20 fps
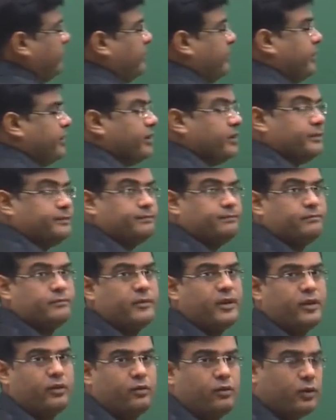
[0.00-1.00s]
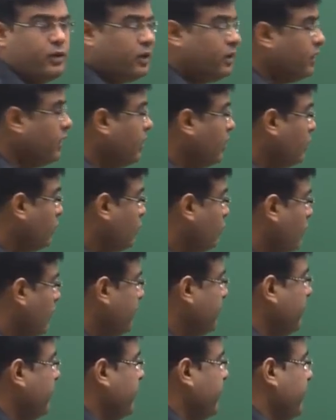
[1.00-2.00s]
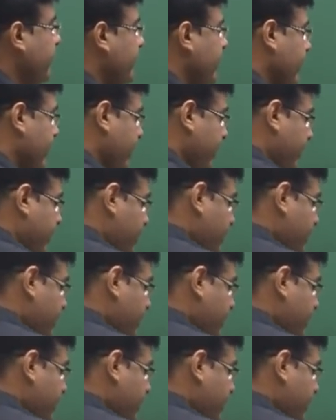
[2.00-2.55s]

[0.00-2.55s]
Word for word: पड़ेगा ये होगा तो अब देखिए अगेन